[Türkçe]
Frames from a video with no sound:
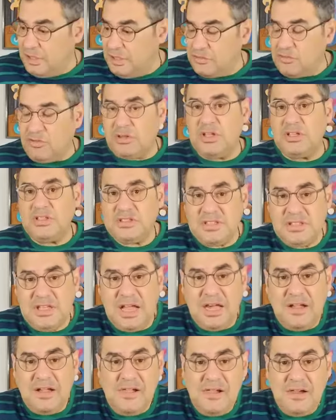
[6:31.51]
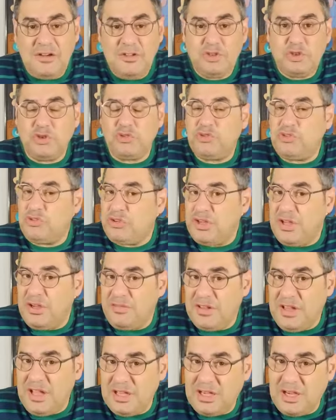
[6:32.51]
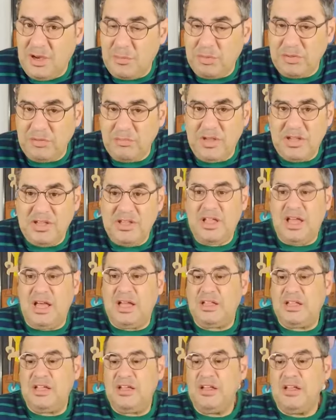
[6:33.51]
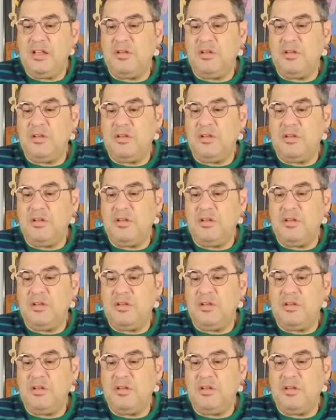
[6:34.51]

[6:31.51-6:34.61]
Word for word: Dolayısıyla şu duyguya falan kapılmayın yani.